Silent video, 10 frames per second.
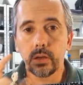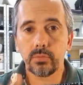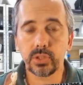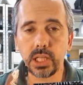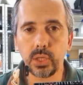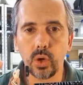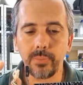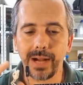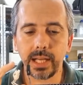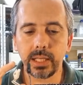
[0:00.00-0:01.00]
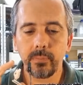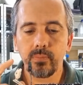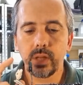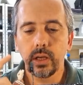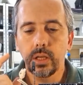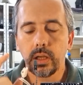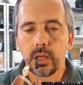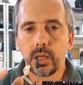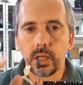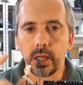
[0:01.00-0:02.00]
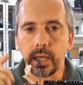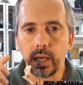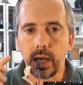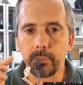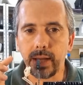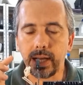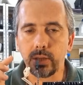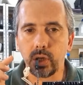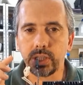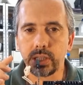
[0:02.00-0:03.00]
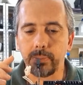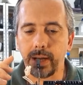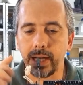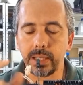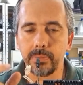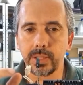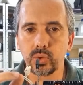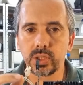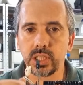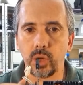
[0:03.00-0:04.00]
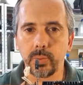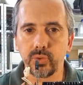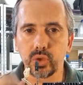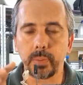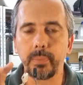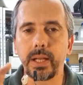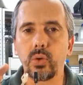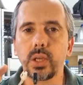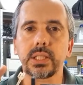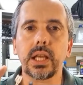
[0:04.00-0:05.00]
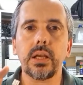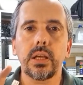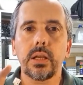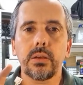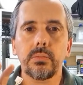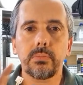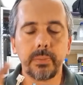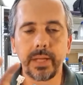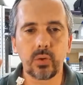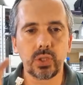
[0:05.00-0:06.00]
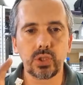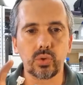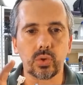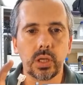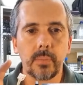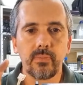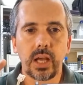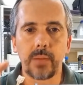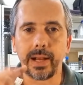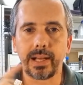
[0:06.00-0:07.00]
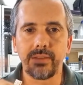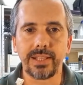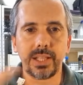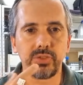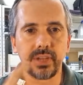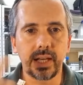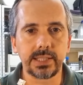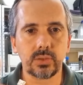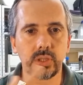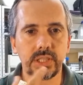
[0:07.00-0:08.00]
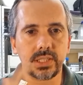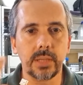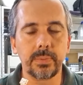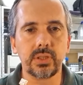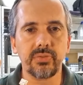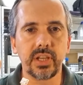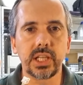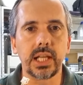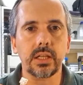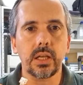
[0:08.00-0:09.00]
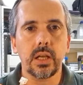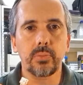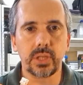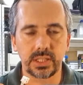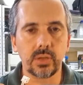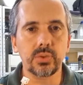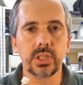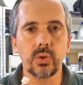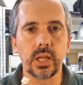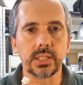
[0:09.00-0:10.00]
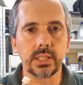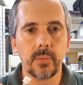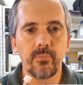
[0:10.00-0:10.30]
Você ligou a máquina, é, a placa lógica da máquina manda um sinal para o fusor. Primeira coisa, né? Primeira coisa de tudo. A máquina vai identificar se todas as tampas estão fechadas, por questão de segurança.